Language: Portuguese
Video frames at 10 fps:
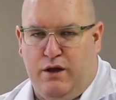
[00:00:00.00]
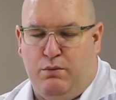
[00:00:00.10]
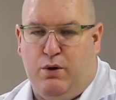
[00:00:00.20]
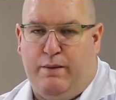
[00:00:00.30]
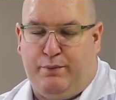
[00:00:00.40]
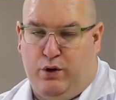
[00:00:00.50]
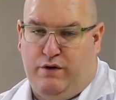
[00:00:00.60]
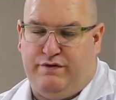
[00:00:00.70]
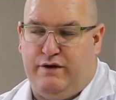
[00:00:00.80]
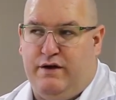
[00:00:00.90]
Bom, a
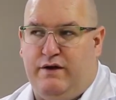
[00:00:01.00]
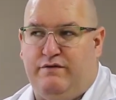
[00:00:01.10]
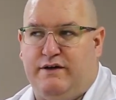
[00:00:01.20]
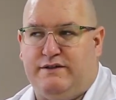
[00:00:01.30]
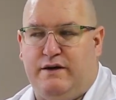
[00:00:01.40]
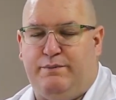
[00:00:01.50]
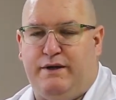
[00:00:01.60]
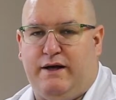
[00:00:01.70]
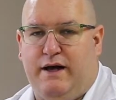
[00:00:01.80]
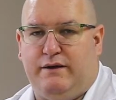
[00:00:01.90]
prova vai ser
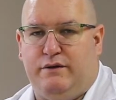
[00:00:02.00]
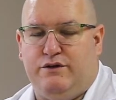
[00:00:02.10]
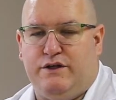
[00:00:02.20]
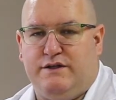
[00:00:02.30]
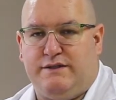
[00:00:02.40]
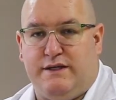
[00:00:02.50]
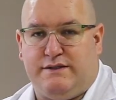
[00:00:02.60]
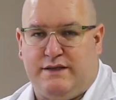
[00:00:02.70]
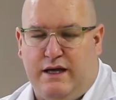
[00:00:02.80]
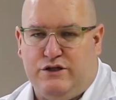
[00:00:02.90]
aplicada no dia
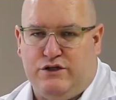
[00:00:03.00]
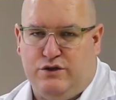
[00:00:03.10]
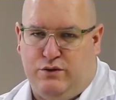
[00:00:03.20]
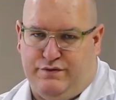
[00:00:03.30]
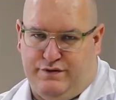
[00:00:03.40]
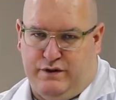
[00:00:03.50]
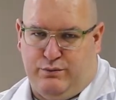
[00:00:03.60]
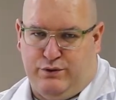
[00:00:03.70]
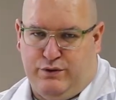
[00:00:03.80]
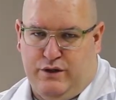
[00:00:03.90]
17 de
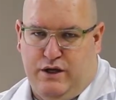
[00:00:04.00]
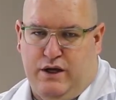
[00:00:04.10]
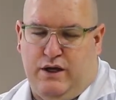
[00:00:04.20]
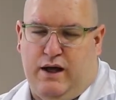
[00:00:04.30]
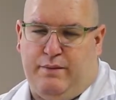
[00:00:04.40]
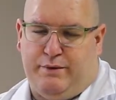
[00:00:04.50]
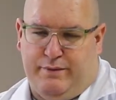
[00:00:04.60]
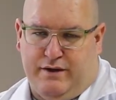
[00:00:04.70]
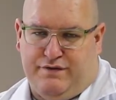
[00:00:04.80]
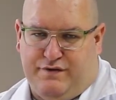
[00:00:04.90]
novembro. A
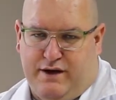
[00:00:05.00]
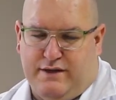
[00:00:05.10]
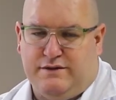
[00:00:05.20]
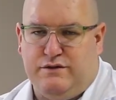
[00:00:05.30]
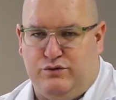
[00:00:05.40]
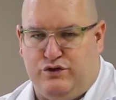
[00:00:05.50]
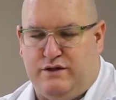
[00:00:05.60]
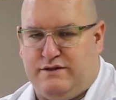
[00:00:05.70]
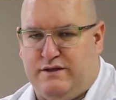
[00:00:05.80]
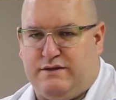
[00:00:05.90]
primeira fase, no
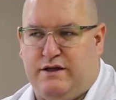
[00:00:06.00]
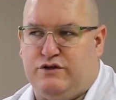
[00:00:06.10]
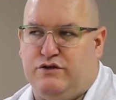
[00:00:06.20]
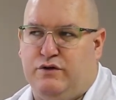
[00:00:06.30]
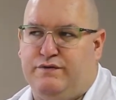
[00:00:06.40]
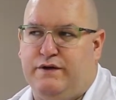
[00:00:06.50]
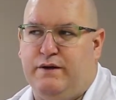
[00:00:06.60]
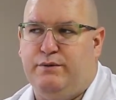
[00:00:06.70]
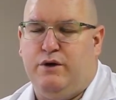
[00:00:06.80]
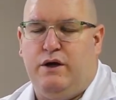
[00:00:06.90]
dia 17 de
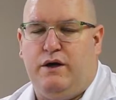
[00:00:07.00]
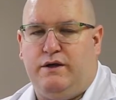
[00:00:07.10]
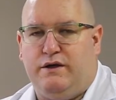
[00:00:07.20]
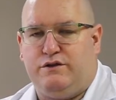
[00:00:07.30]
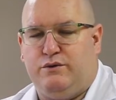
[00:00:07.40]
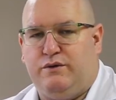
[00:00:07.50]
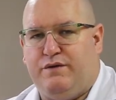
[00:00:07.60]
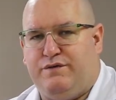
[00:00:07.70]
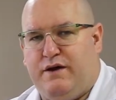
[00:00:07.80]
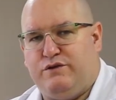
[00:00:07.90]
novembro, e a segunda
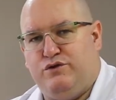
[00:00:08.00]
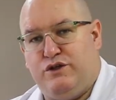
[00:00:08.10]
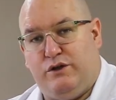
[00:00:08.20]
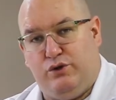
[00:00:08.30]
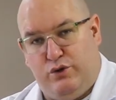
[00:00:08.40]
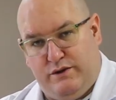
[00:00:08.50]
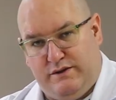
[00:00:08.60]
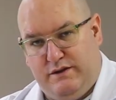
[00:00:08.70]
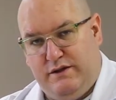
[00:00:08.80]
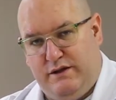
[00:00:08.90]
fase, no dia
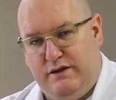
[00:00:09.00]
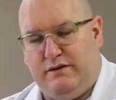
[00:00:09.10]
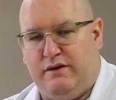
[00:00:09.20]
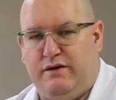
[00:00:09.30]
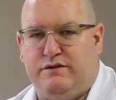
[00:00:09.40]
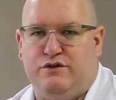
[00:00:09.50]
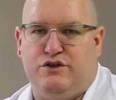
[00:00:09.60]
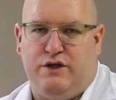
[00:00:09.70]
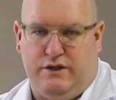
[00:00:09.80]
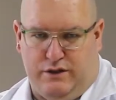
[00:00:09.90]
12 e 13 de
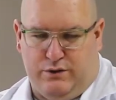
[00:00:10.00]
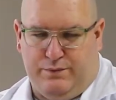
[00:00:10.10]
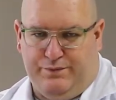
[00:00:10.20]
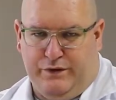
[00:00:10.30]
janeiro.